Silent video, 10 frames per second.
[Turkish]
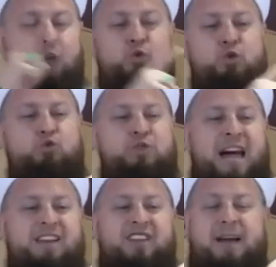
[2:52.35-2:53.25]

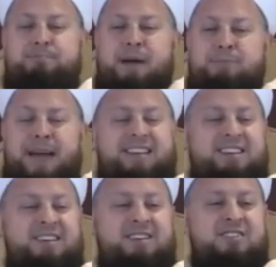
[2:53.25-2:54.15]
yüzlerce
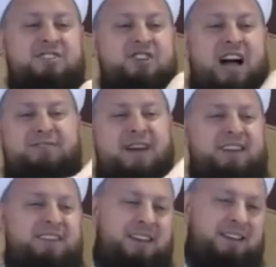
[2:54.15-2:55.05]
bebek can
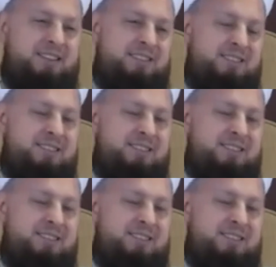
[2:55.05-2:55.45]
verdi